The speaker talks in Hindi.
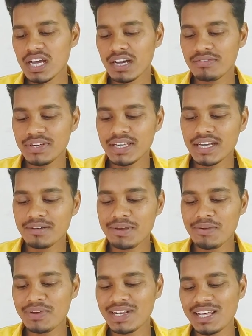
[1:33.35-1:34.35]
कभी कभी
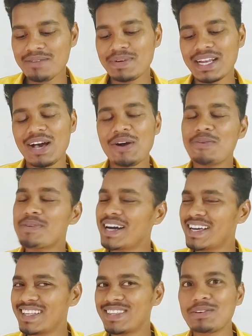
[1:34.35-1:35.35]
कभी विनर बनाओ
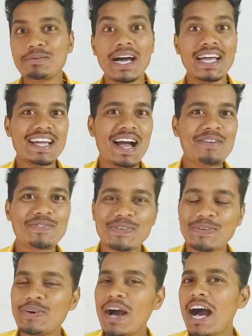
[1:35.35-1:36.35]
भाई तो भाई आप
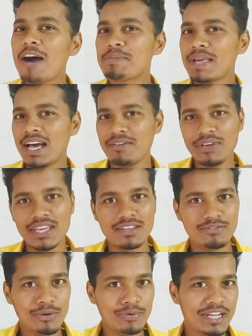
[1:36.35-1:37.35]
सुनो आप यहाँ पे
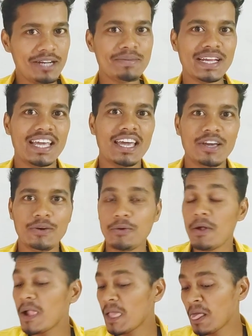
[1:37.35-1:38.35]
गिवे विनर बन गए हो